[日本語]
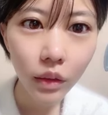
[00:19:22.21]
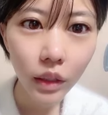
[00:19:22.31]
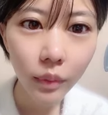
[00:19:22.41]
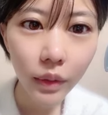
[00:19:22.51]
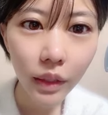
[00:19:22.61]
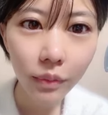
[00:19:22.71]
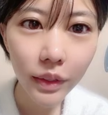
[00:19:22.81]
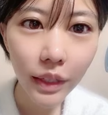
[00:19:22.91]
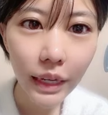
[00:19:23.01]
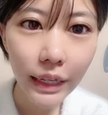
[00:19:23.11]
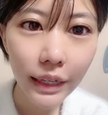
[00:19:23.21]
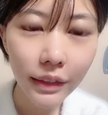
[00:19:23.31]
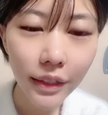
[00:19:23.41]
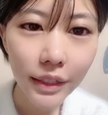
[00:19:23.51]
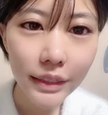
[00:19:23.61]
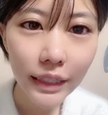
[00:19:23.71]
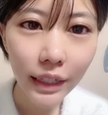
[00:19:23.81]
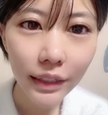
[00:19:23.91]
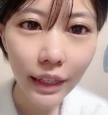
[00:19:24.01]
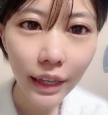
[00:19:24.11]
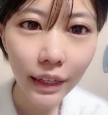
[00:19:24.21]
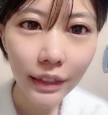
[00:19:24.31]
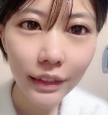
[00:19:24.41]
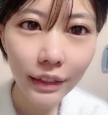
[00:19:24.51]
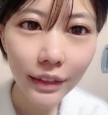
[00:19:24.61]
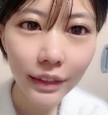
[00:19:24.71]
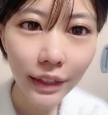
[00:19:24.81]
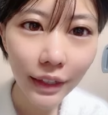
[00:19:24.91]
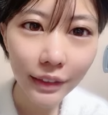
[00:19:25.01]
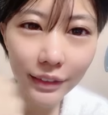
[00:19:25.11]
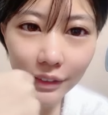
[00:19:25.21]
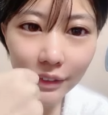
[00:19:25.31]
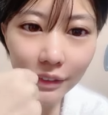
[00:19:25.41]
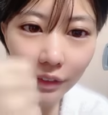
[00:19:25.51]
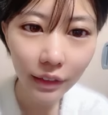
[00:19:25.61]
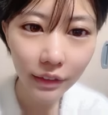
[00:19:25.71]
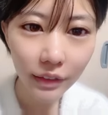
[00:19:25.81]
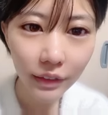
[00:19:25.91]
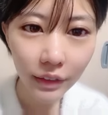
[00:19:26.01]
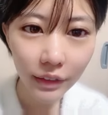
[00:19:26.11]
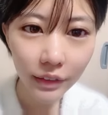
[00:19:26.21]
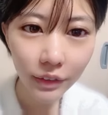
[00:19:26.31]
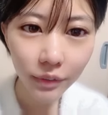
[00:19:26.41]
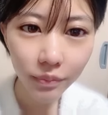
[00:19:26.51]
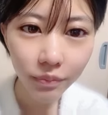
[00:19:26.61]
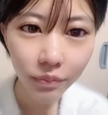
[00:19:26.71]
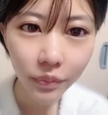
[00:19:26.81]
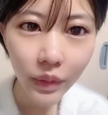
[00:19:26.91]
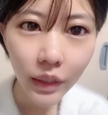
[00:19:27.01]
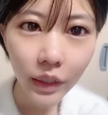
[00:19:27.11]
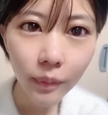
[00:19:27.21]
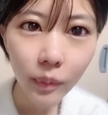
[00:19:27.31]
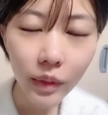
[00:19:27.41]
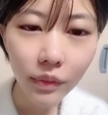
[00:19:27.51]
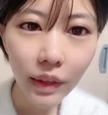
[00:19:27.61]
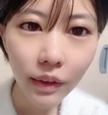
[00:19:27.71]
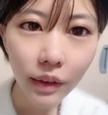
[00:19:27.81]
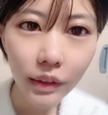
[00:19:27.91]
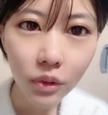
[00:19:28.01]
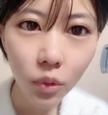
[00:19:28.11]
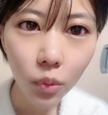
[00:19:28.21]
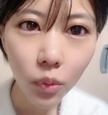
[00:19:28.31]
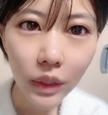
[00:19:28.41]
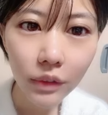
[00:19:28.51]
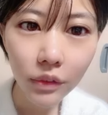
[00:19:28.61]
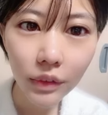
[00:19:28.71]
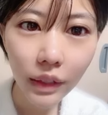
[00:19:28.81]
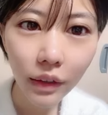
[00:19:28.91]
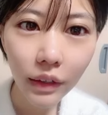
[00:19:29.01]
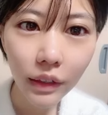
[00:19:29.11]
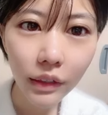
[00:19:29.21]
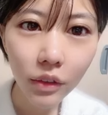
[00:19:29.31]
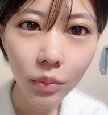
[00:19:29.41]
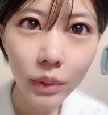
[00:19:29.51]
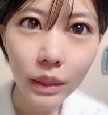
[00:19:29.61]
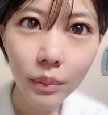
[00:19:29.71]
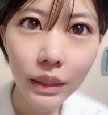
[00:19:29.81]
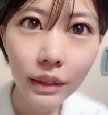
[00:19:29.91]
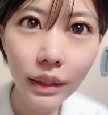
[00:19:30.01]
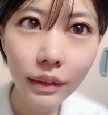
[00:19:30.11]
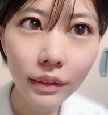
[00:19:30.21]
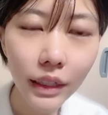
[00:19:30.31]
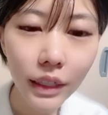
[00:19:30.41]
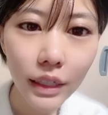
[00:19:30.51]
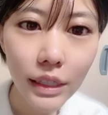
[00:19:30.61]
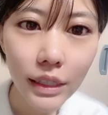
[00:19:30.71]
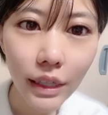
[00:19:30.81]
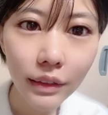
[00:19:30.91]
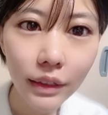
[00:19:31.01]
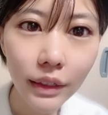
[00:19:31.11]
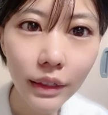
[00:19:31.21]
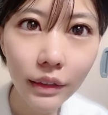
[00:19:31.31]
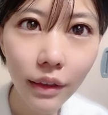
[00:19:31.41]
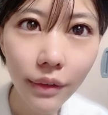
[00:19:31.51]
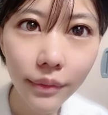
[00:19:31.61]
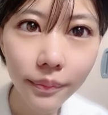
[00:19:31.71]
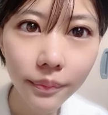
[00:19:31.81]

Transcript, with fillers: 山根山さんありがとうさかさんさくらさんぐっさんありがとうピノさんありがとうかずおさんありがとうまさまささん中ゆじさんありがとう